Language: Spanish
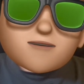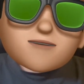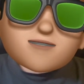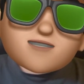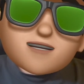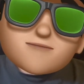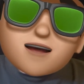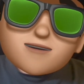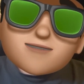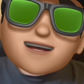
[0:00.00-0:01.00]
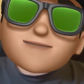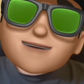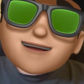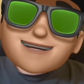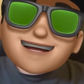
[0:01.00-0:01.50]
pero sin embargo
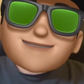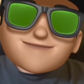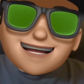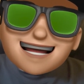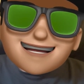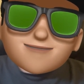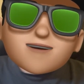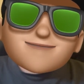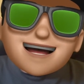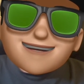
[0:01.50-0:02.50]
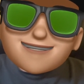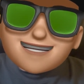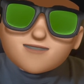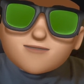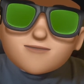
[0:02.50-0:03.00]
también implican un mayor
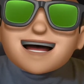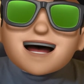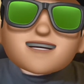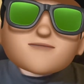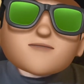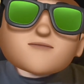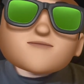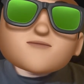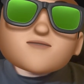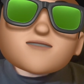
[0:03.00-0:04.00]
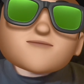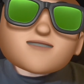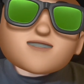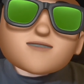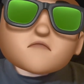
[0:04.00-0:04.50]
riesgo. Cada tipo de fondo de
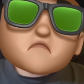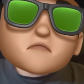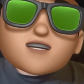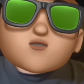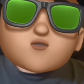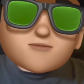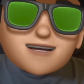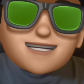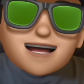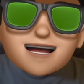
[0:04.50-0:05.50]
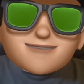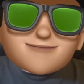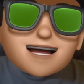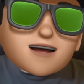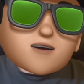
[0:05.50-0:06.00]
inversión tiene sus
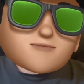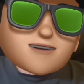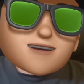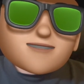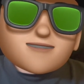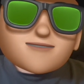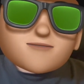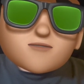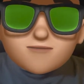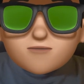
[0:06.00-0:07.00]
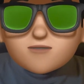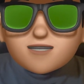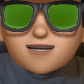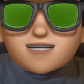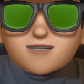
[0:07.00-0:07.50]
ventajas e inconvenientes. Los fondos
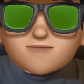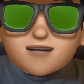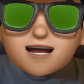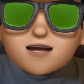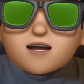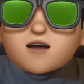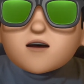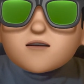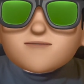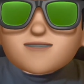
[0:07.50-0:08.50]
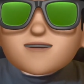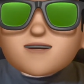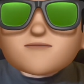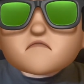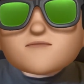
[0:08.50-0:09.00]
de renta fija
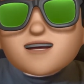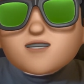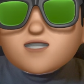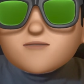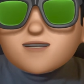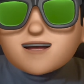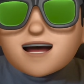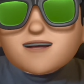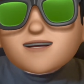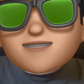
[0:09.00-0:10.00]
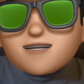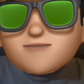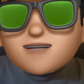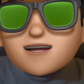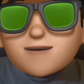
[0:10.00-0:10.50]
ofrecen mayor seguridad y
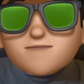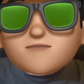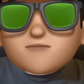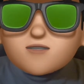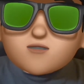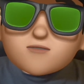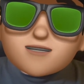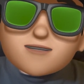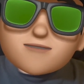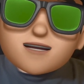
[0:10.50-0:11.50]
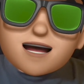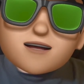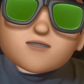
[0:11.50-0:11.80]
estabilidad pero su rentabilidad